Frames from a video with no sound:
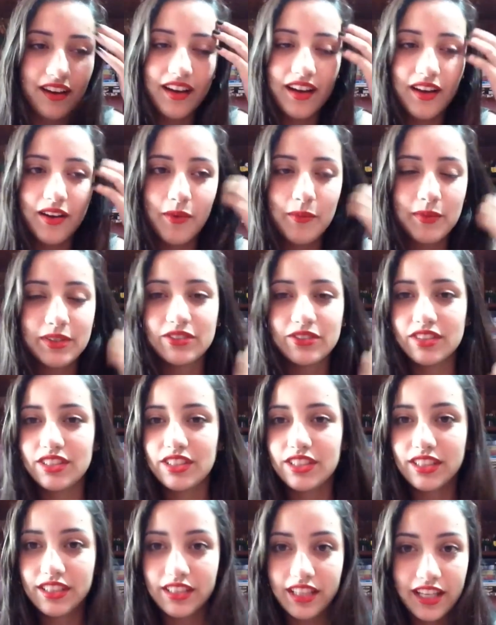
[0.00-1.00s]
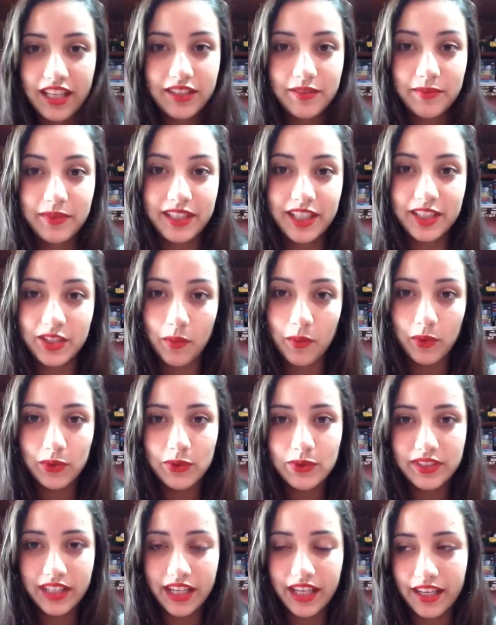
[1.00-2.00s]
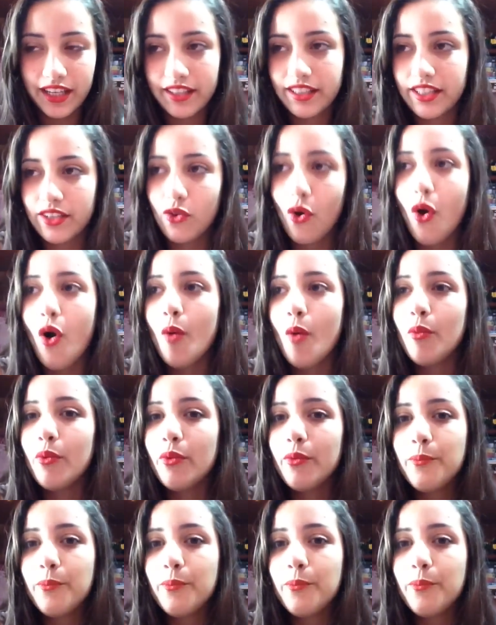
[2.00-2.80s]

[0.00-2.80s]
é, umas coisas que me deixam muito triste, como,